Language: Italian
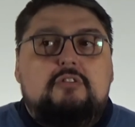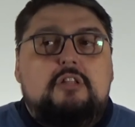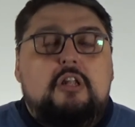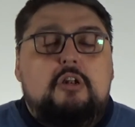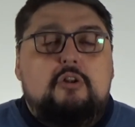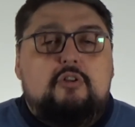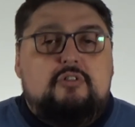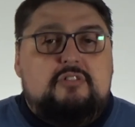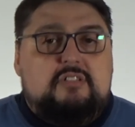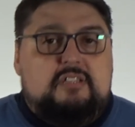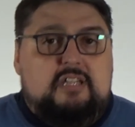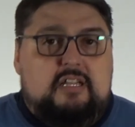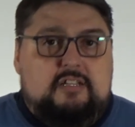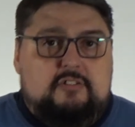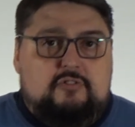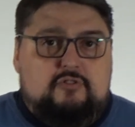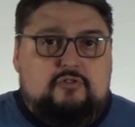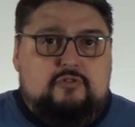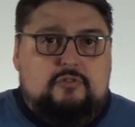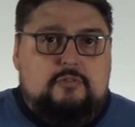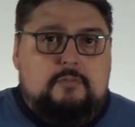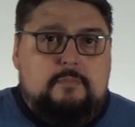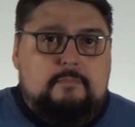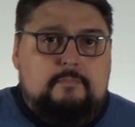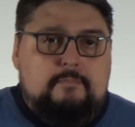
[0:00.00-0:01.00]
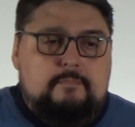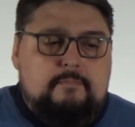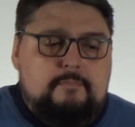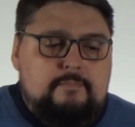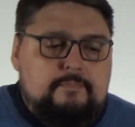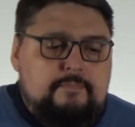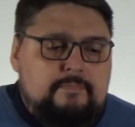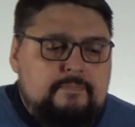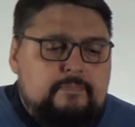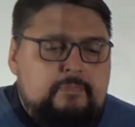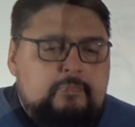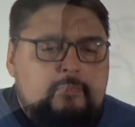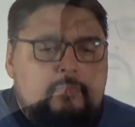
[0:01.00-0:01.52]
dello stesso.
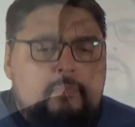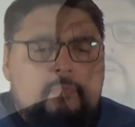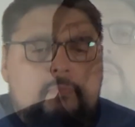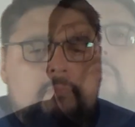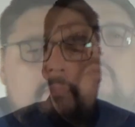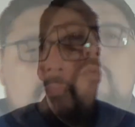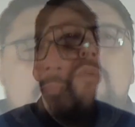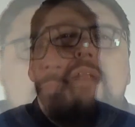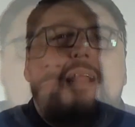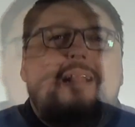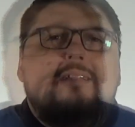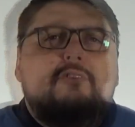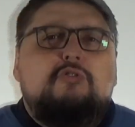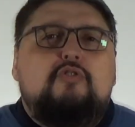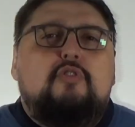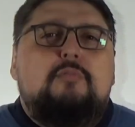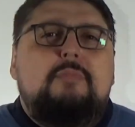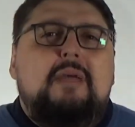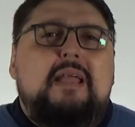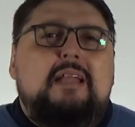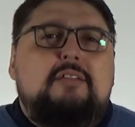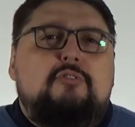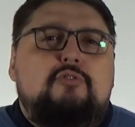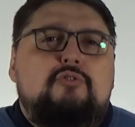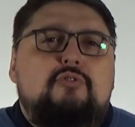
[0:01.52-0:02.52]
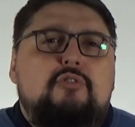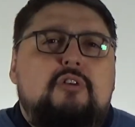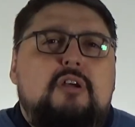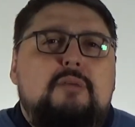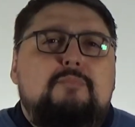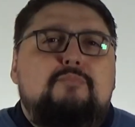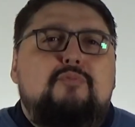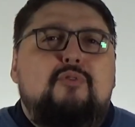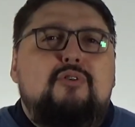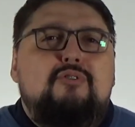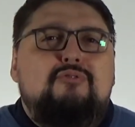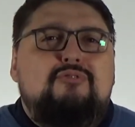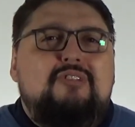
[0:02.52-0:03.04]
Un altro metodo
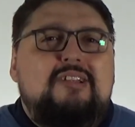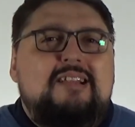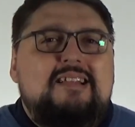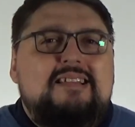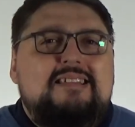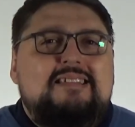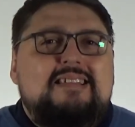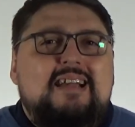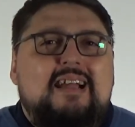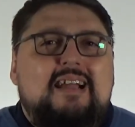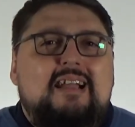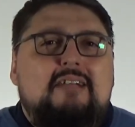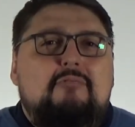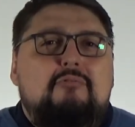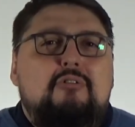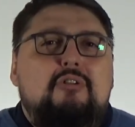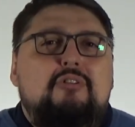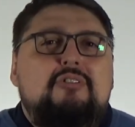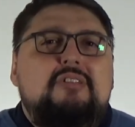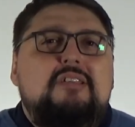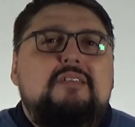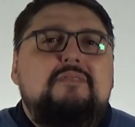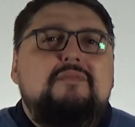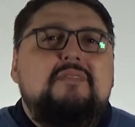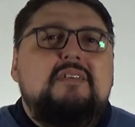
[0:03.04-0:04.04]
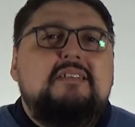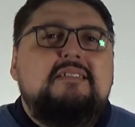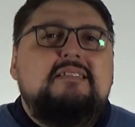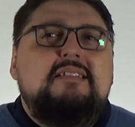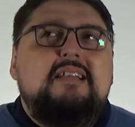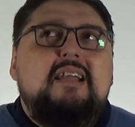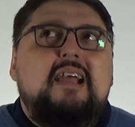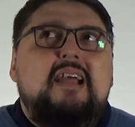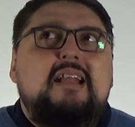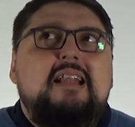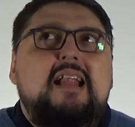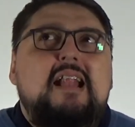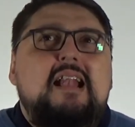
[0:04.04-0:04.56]
che puoi utilizzare è quello di
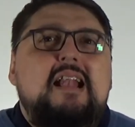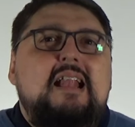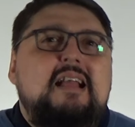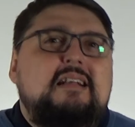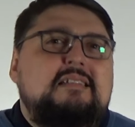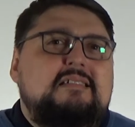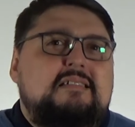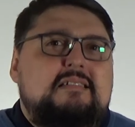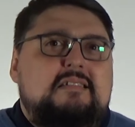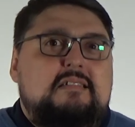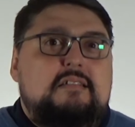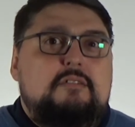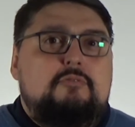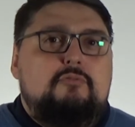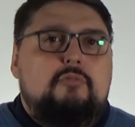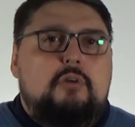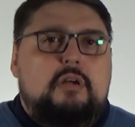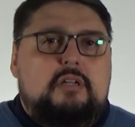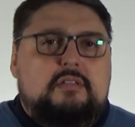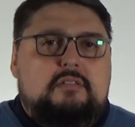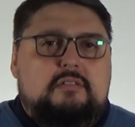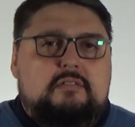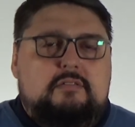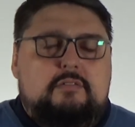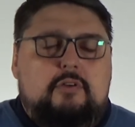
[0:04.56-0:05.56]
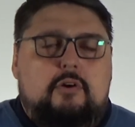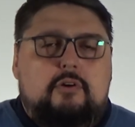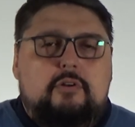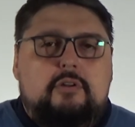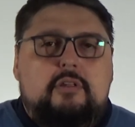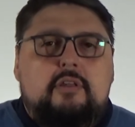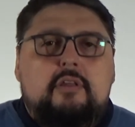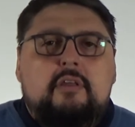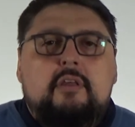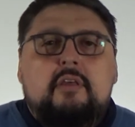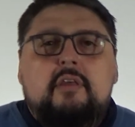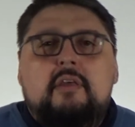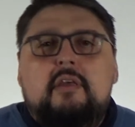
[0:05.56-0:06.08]
investire nelle
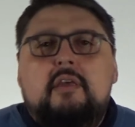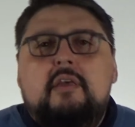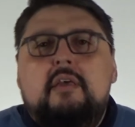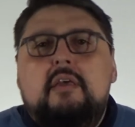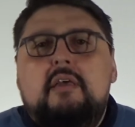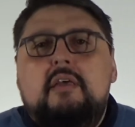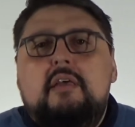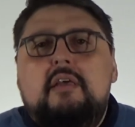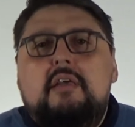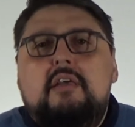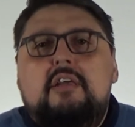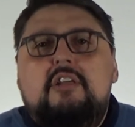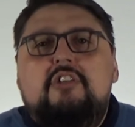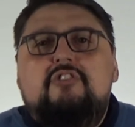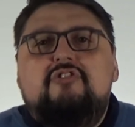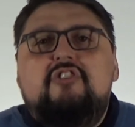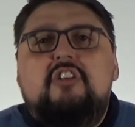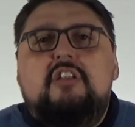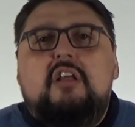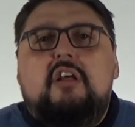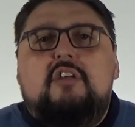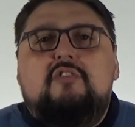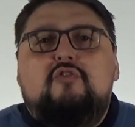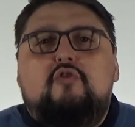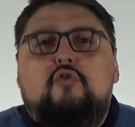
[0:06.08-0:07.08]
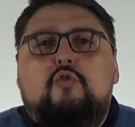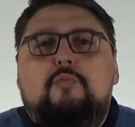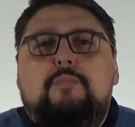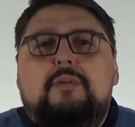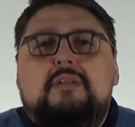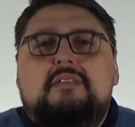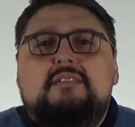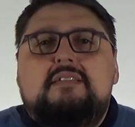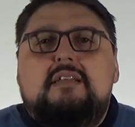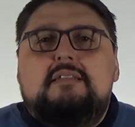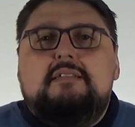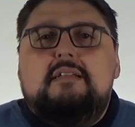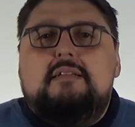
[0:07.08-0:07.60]
assicurazioni. In genere sono
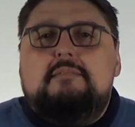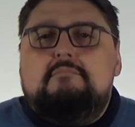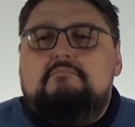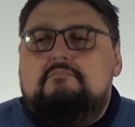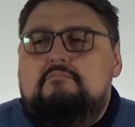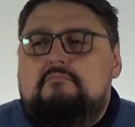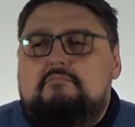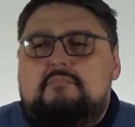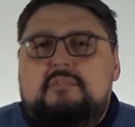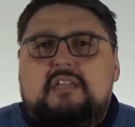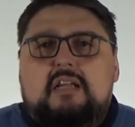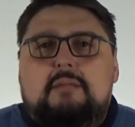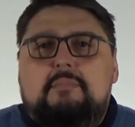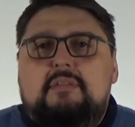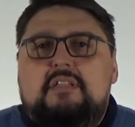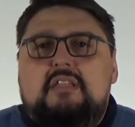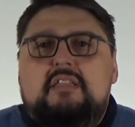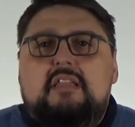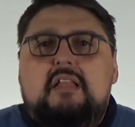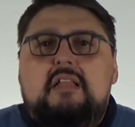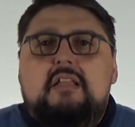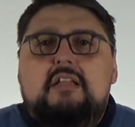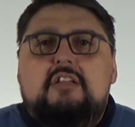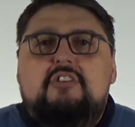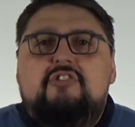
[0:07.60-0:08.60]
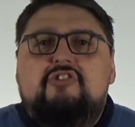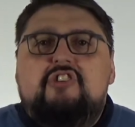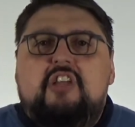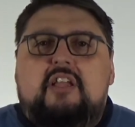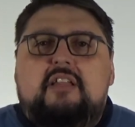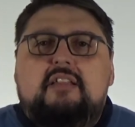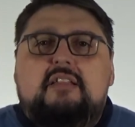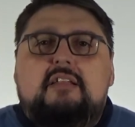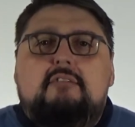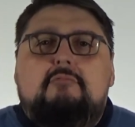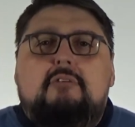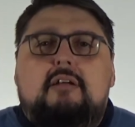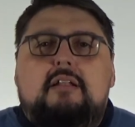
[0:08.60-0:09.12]
piazzate mm, tramite degli
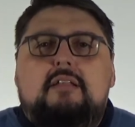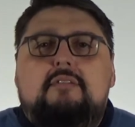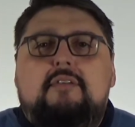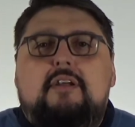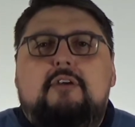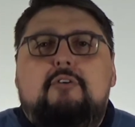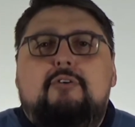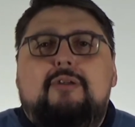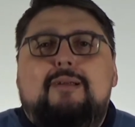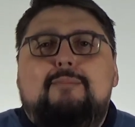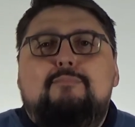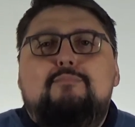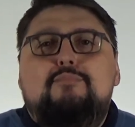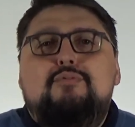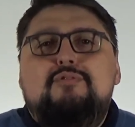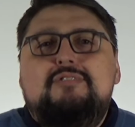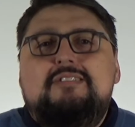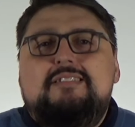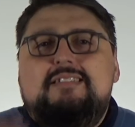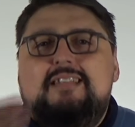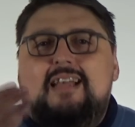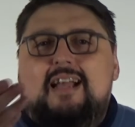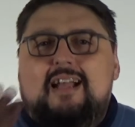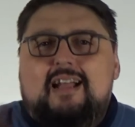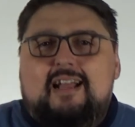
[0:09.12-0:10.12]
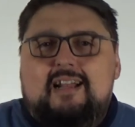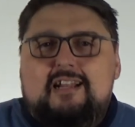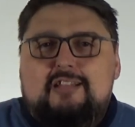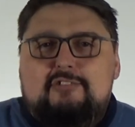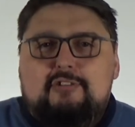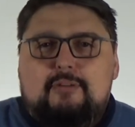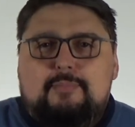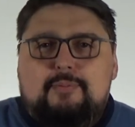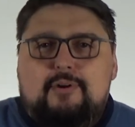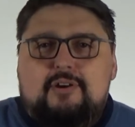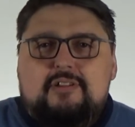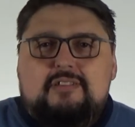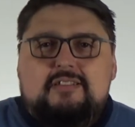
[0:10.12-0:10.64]
agenti i quali vengono a bussare alla
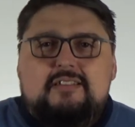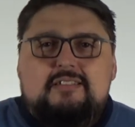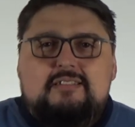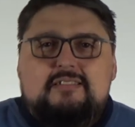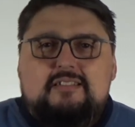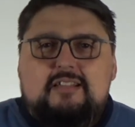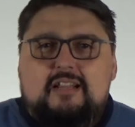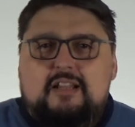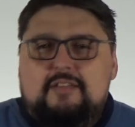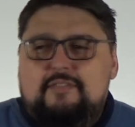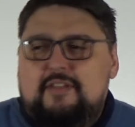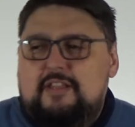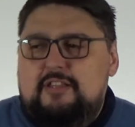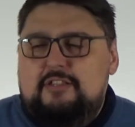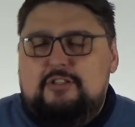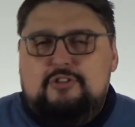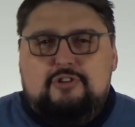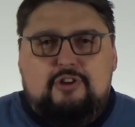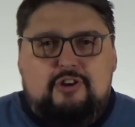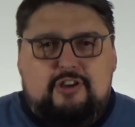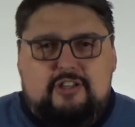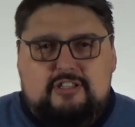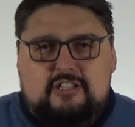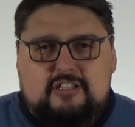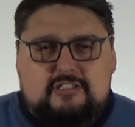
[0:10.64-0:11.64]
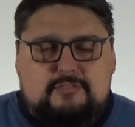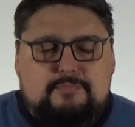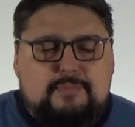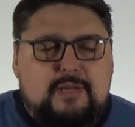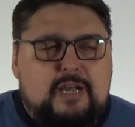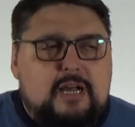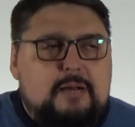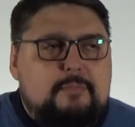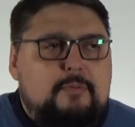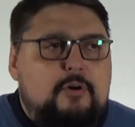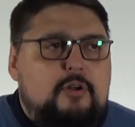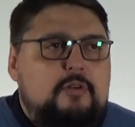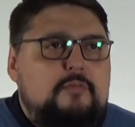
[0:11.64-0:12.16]
tua porta in stile venditore di
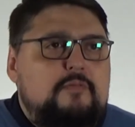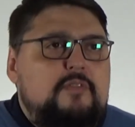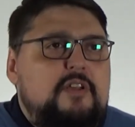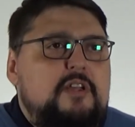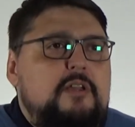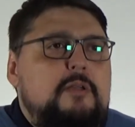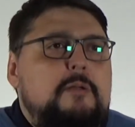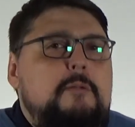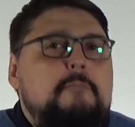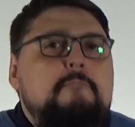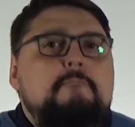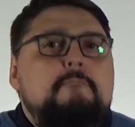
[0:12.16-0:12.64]
aspirapolvere.